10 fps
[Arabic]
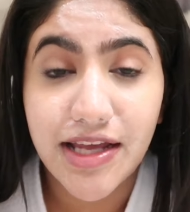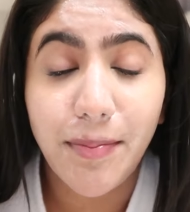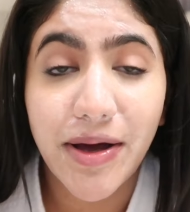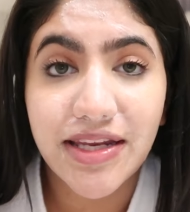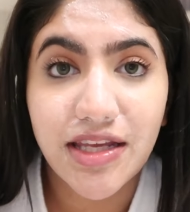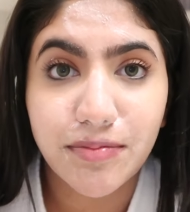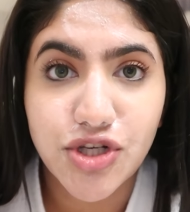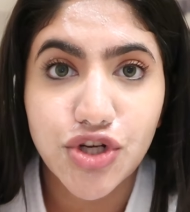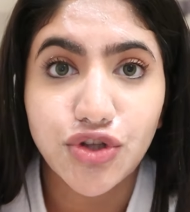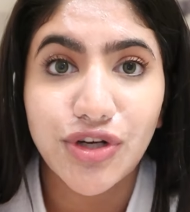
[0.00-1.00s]
اليابانيين
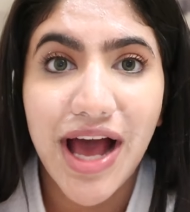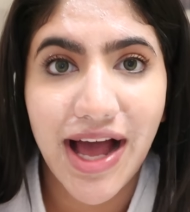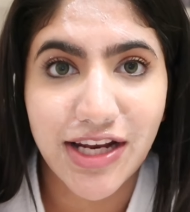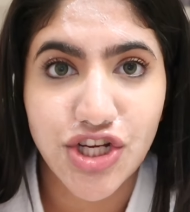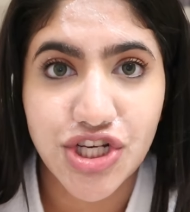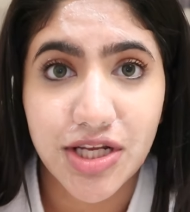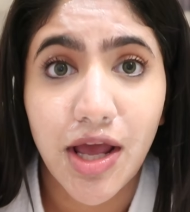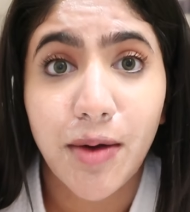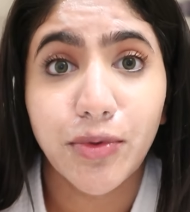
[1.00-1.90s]
بشرتهم احلى شيء